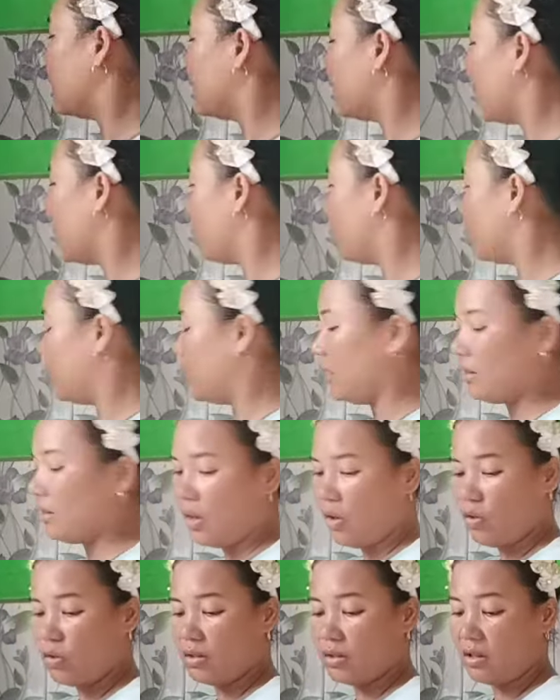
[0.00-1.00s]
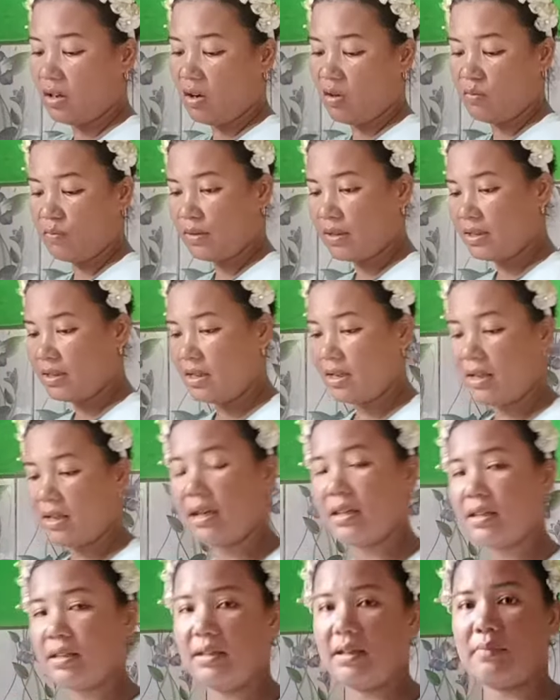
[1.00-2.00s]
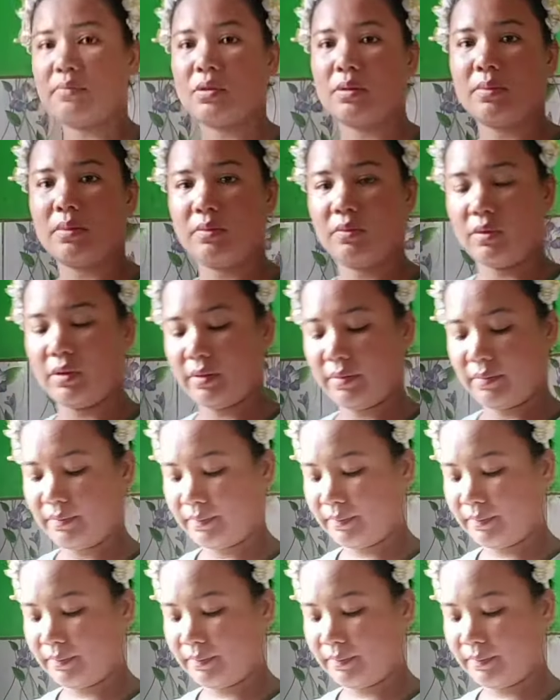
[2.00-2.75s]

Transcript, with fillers: tahu nih kalau terlalu pedes dia nggak sedap sebenarnya